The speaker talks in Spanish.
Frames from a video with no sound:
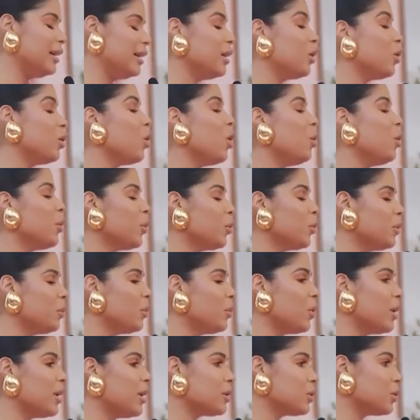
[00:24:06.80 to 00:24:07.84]
y el incómodo y
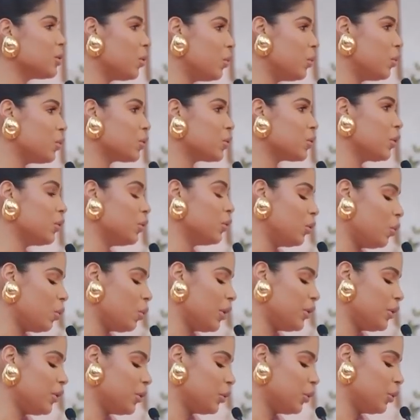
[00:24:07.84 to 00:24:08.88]
molesto uso de
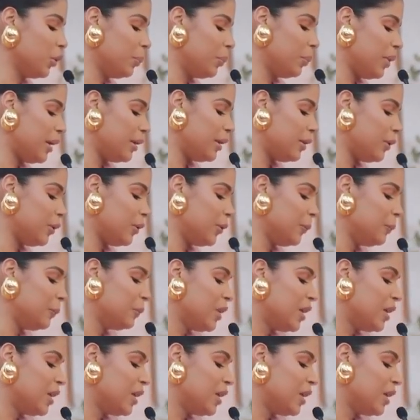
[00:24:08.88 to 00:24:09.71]
un cuello ortopédico